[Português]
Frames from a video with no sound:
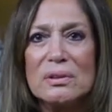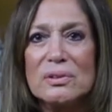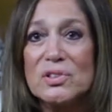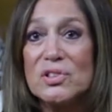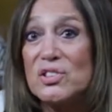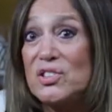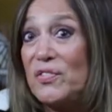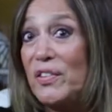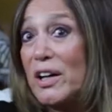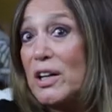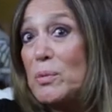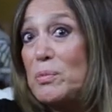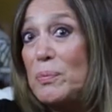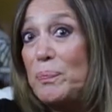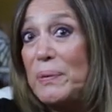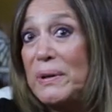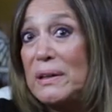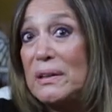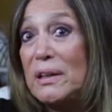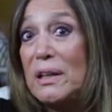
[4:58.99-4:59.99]
Se tiver que me
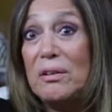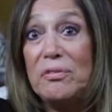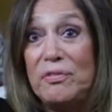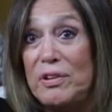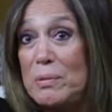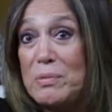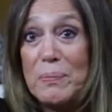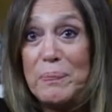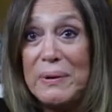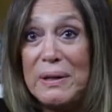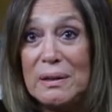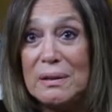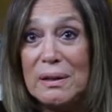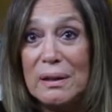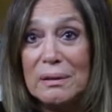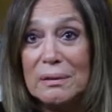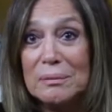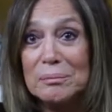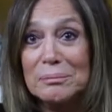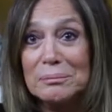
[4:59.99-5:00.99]
prender, vem me
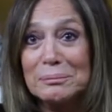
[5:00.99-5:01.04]
prender.